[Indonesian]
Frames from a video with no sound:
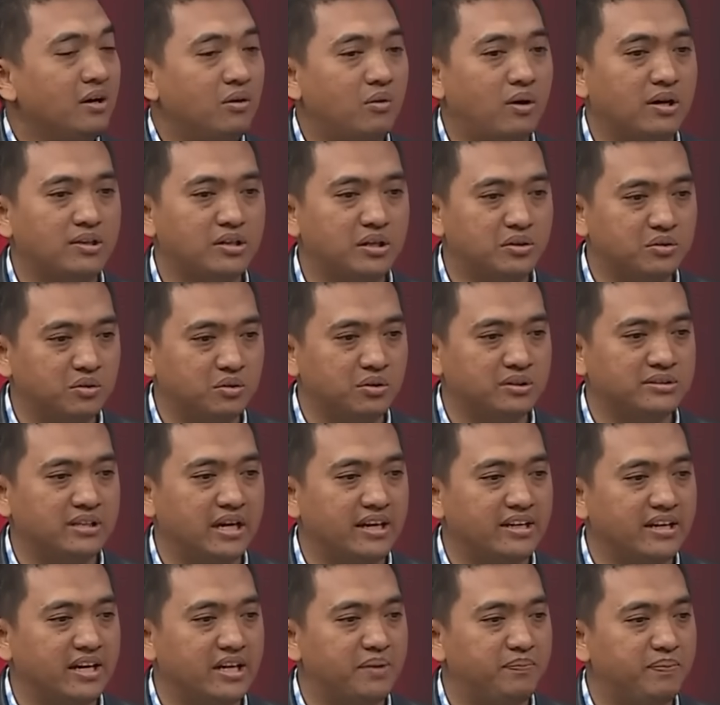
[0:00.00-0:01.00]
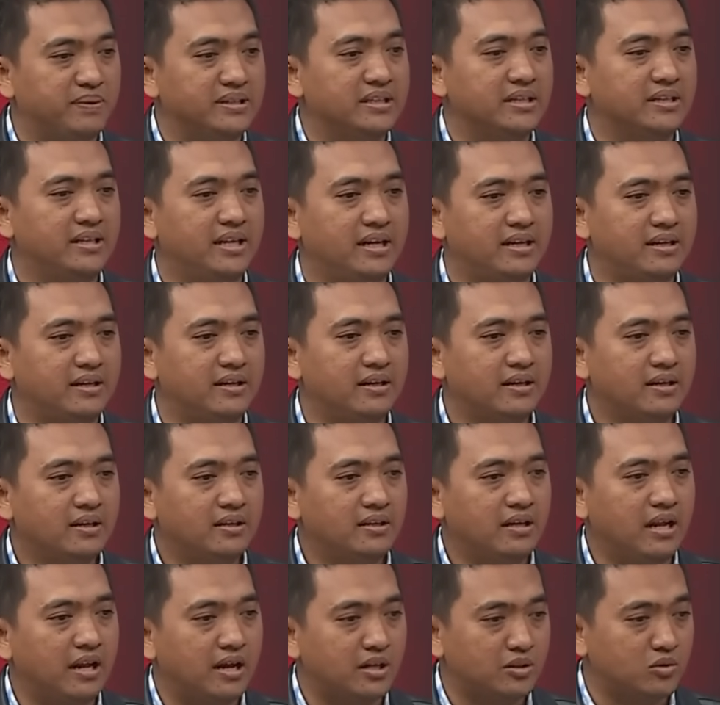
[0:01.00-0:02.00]
Yeah. Waktu itu saya jadi penyidik
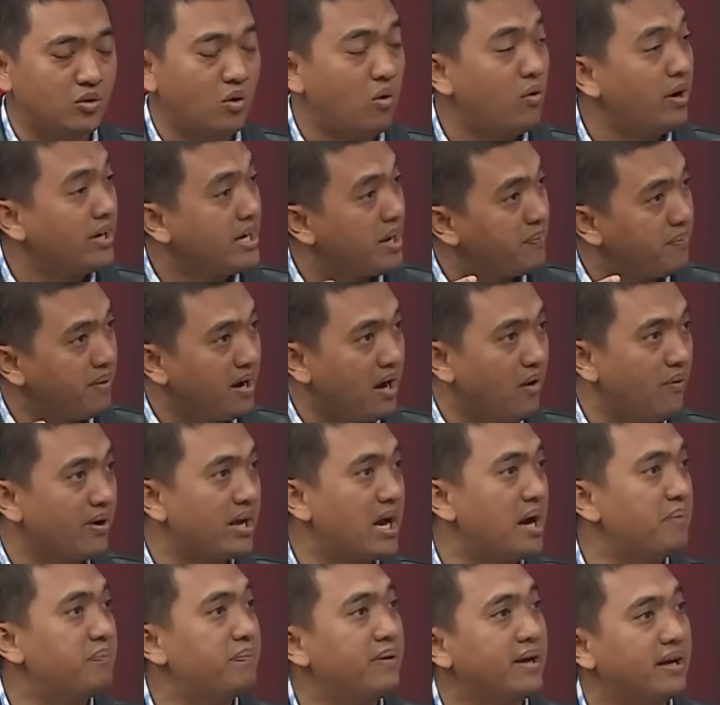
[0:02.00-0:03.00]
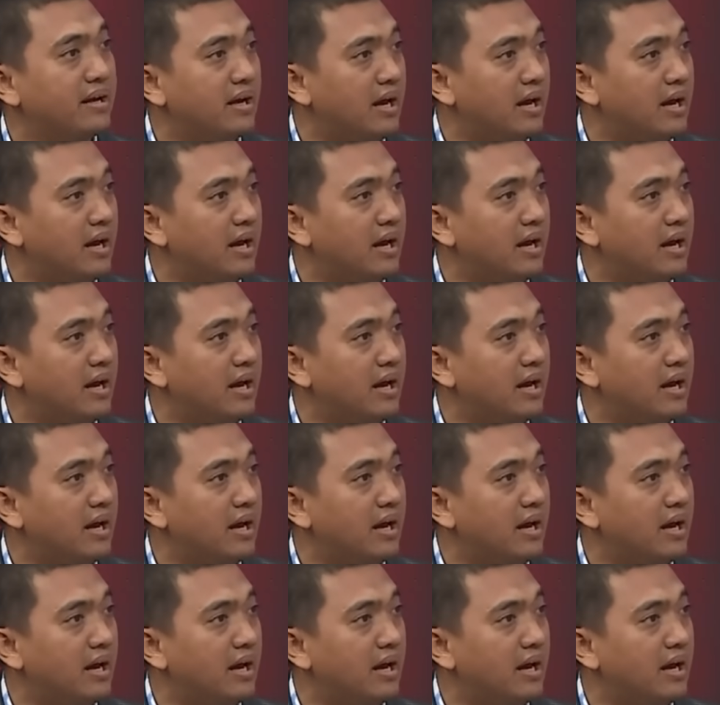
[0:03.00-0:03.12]
dan ketua wadah pegawai KPK,